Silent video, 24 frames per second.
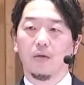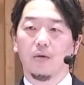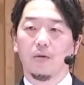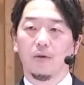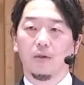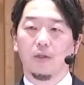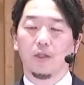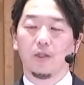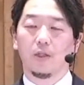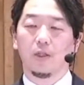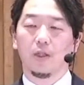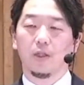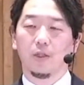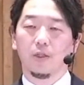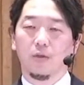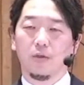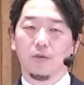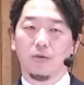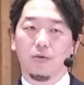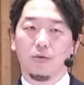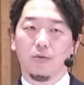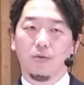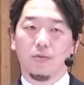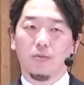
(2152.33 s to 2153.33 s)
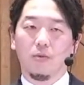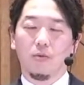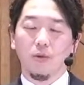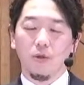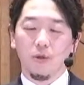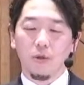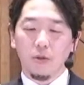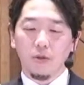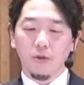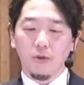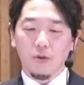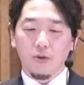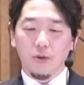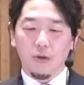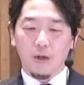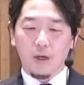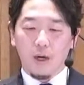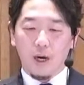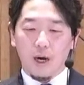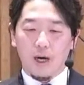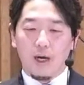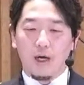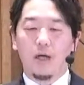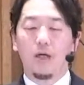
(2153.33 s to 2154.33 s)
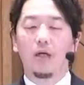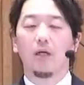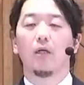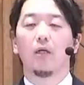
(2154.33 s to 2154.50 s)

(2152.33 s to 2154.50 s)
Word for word: 私たちをこうもう一度あ